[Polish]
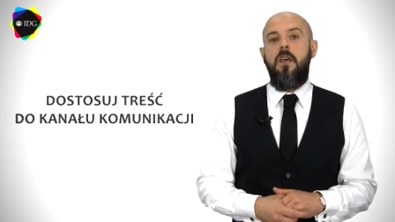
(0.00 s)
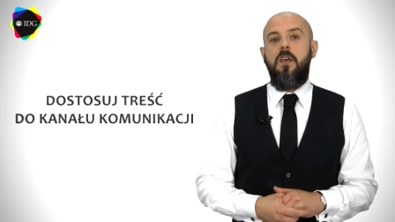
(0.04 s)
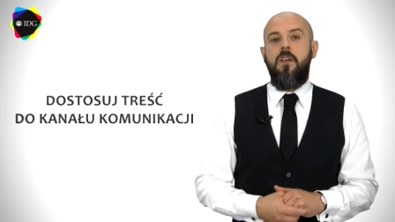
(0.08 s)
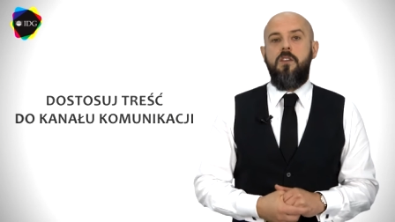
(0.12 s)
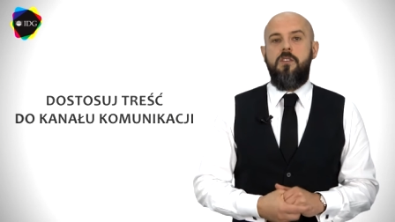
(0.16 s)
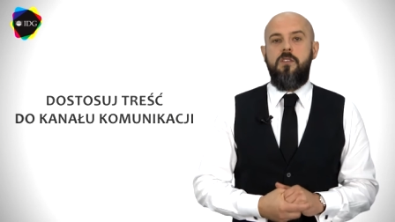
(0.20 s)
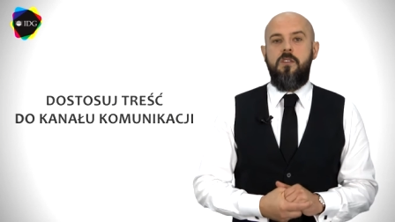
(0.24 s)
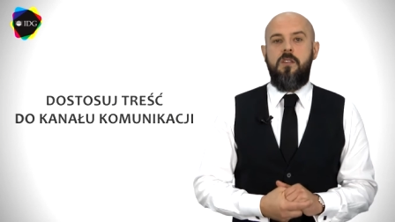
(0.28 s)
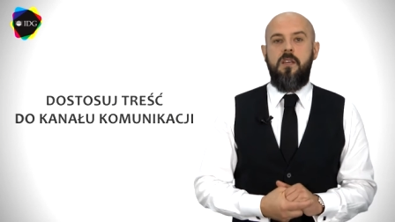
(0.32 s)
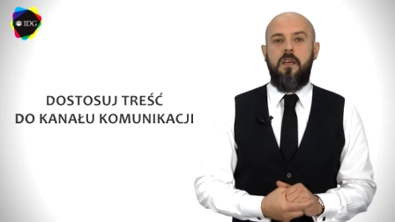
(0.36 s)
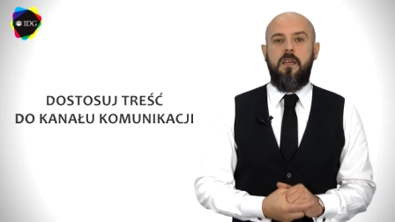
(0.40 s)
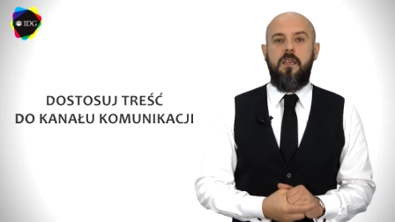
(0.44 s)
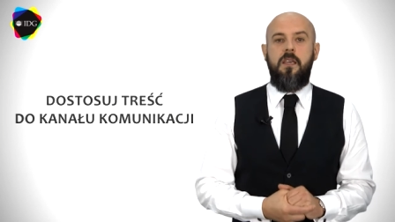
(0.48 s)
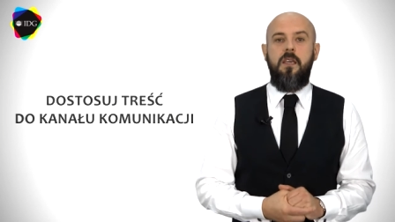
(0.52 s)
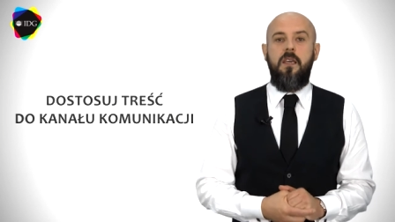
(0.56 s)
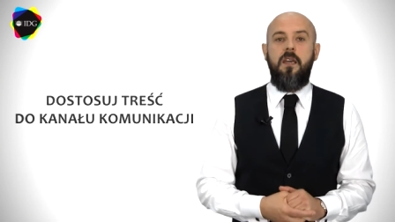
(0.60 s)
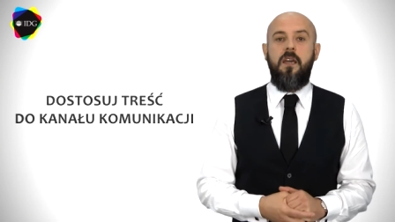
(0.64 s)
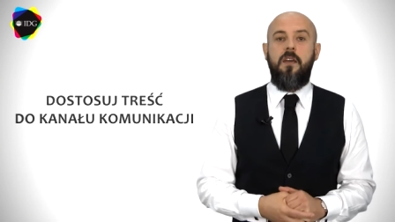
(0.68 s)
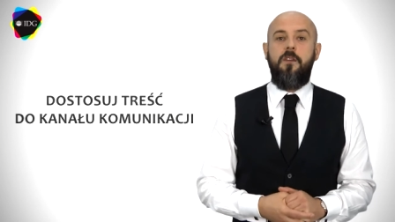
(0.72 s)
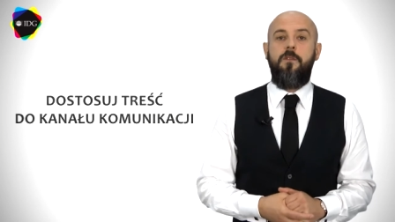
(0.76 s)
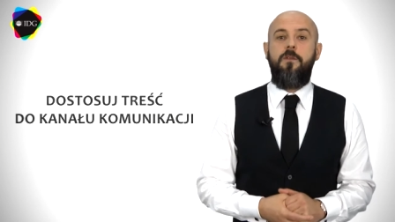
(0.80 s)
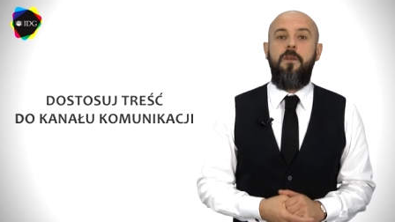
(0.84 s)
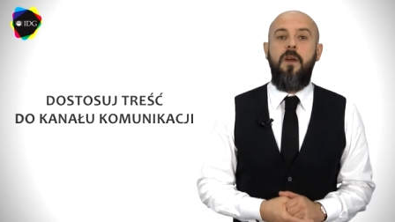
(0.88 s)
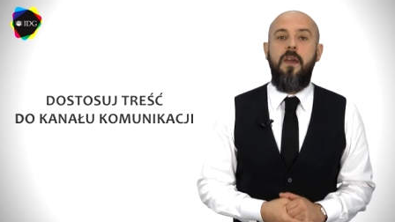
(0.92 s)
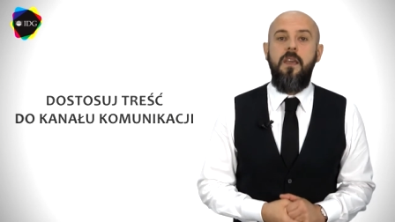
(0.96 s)
czy takie
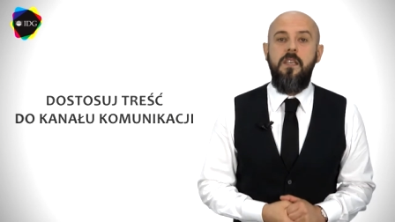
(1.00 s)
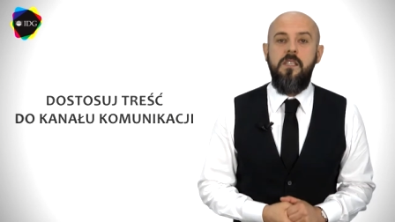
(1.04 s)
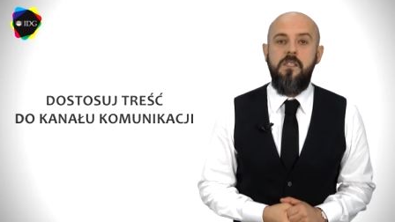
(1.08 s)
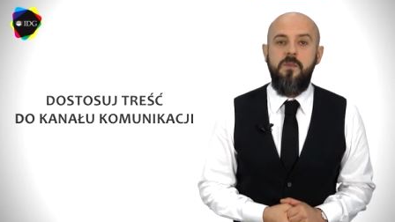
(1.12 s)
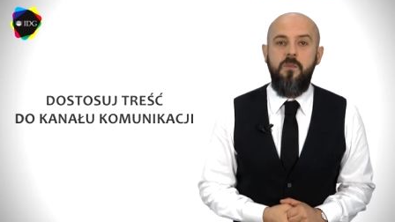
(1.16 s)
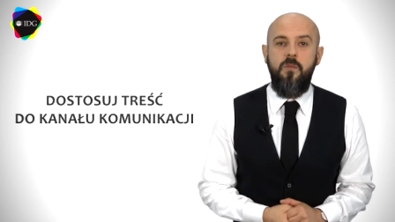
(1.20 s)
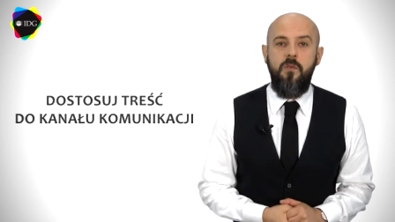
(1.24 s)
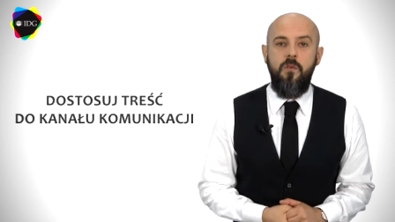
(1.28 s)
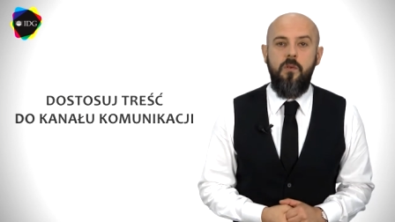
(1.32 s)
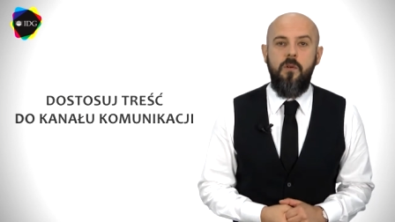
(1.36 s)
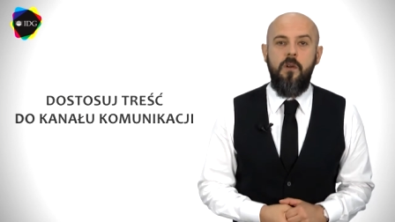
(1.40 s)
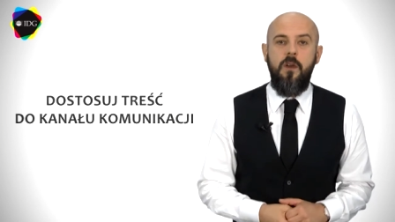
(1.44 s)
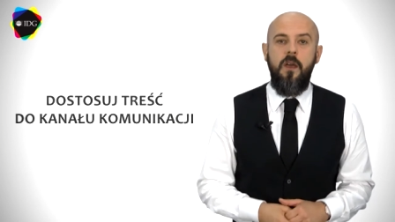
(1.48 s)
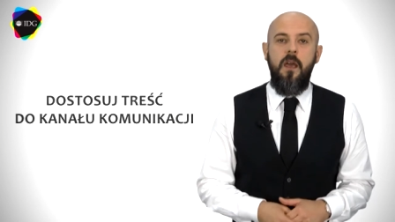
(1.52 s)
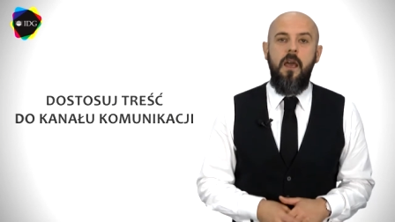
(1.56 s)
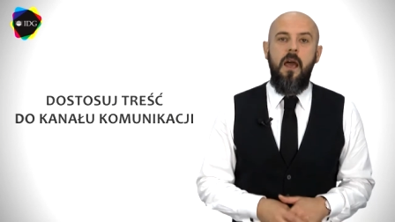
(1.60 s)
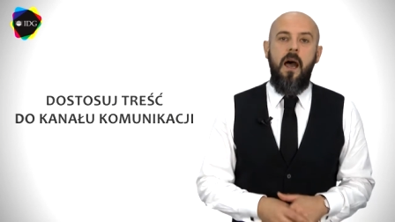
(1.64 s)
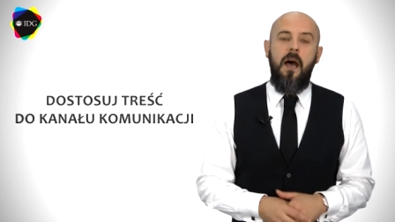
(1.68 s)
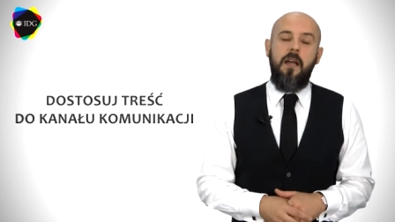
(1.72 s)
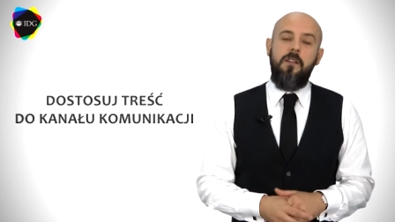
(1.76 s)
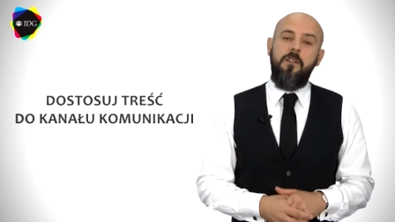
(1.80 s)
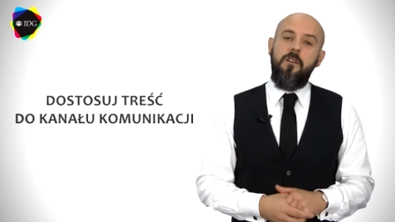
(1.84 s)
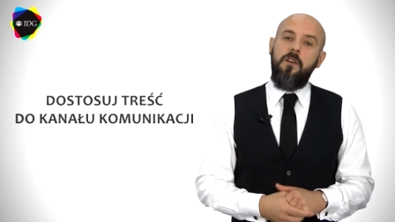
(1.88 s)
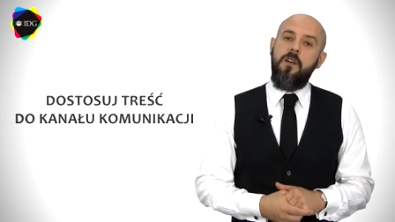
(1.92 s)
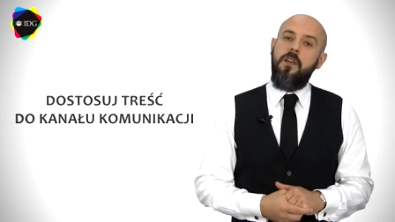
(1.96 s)
jak Facebook,
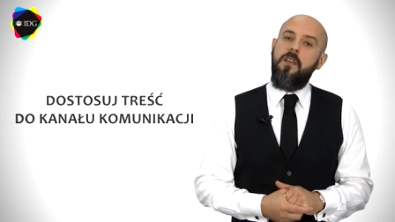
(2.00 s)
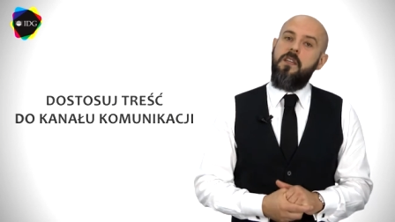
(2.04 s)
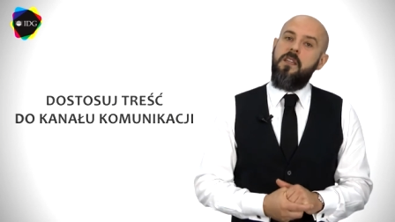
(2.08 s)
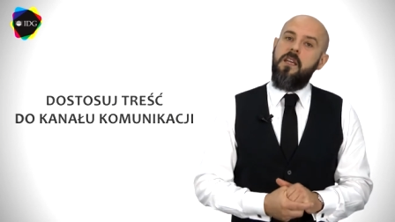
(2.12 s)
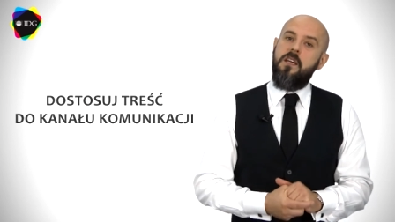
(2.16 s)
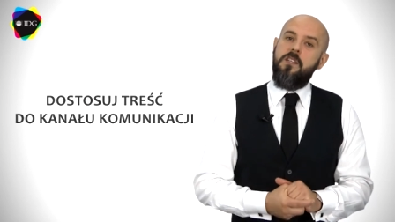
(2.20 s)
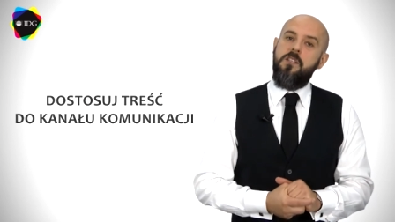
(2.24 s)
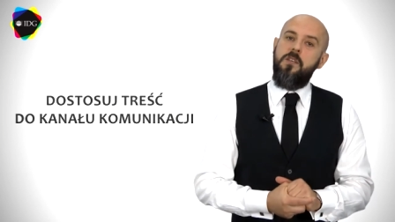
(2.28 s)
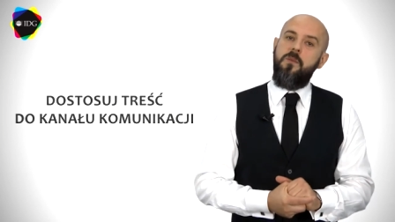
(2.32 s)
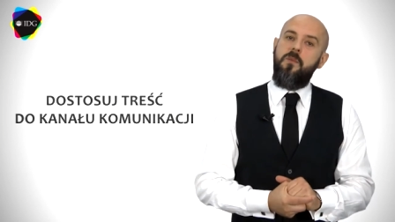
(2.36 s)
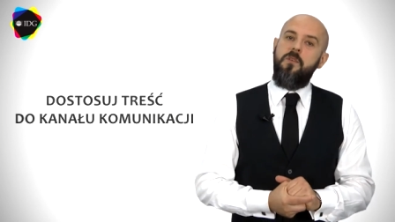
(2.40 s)
a trochę inaczej